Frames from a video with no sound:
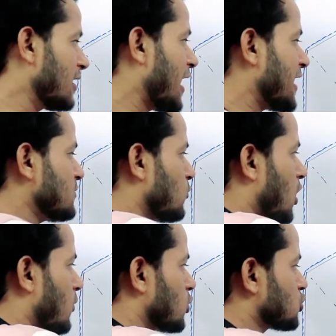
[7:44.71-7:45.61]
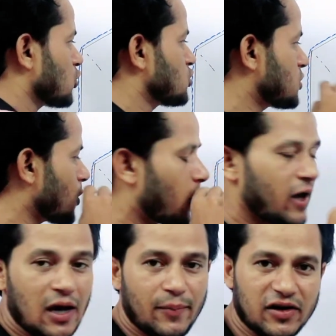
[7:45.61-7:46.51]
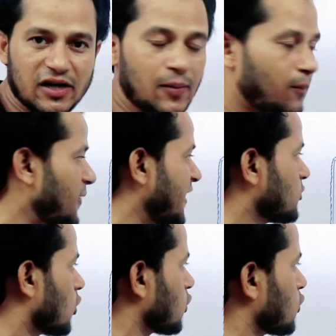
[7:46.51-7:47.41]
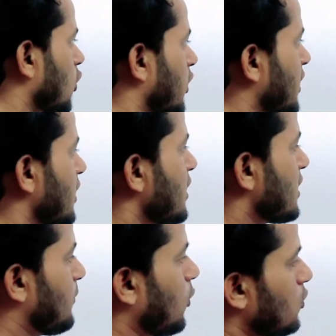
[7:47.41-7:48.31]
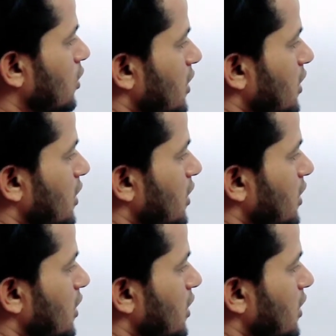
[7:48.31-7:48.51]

লাইন বরাবর সজ্জিত হয়ে হেপাটিক প্লেট গঠন করে এবং